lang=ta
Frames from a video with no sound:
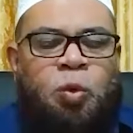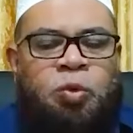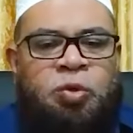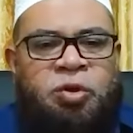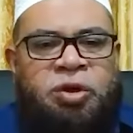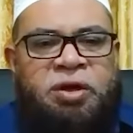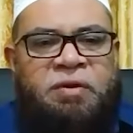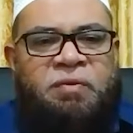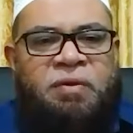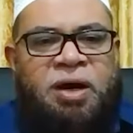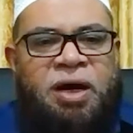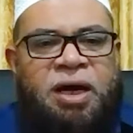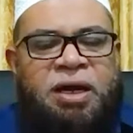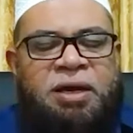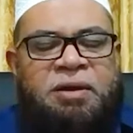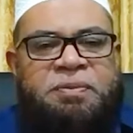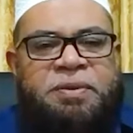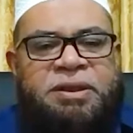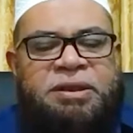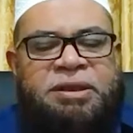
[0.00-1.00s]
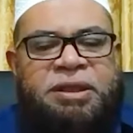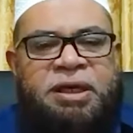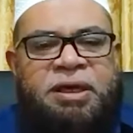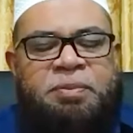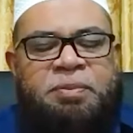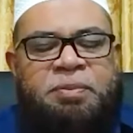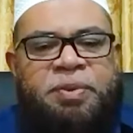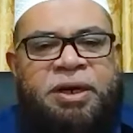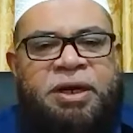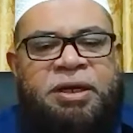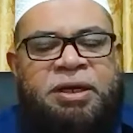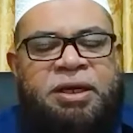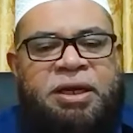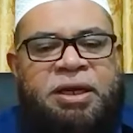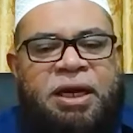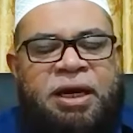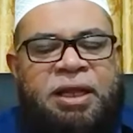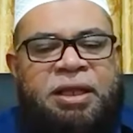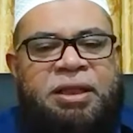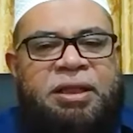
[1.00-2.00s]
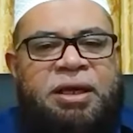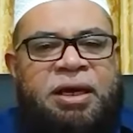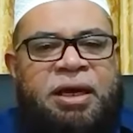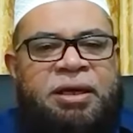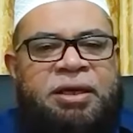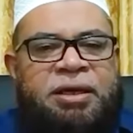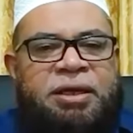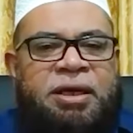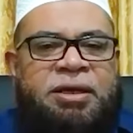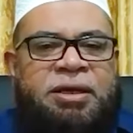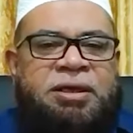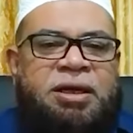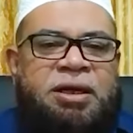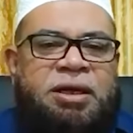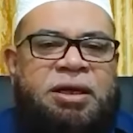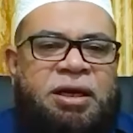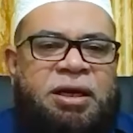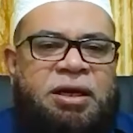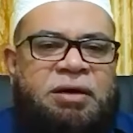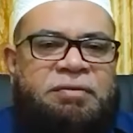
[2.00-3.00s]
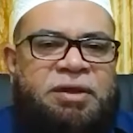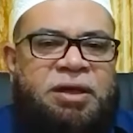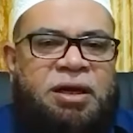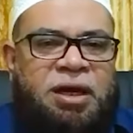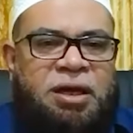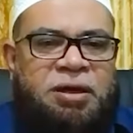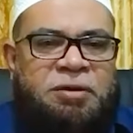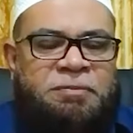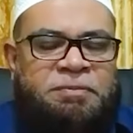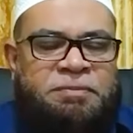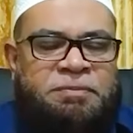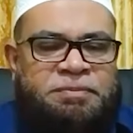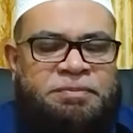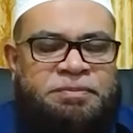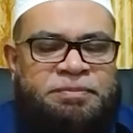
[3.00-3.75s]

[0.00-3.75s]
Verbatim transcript: உன்னுடைய வாலிபத்தை எப்படி நீ கழித்தாய் என்கிற கேள்வியாகும்